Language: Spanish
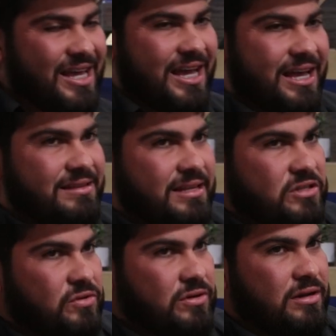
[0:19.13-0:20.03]
Este, de,
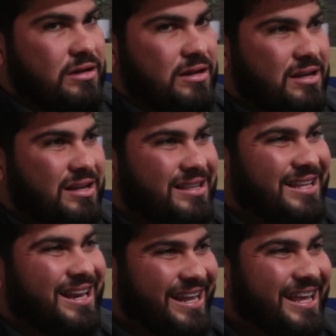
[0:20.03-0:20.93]
de, lidia.
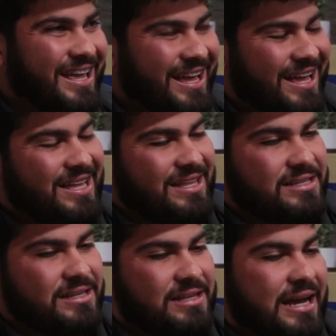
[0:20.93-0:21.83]
De lidia,
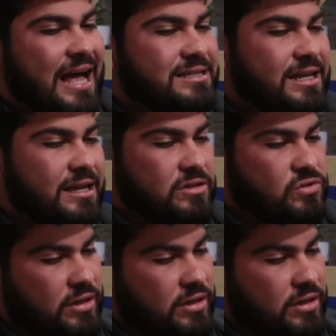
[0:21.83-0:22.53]
sí, de casta.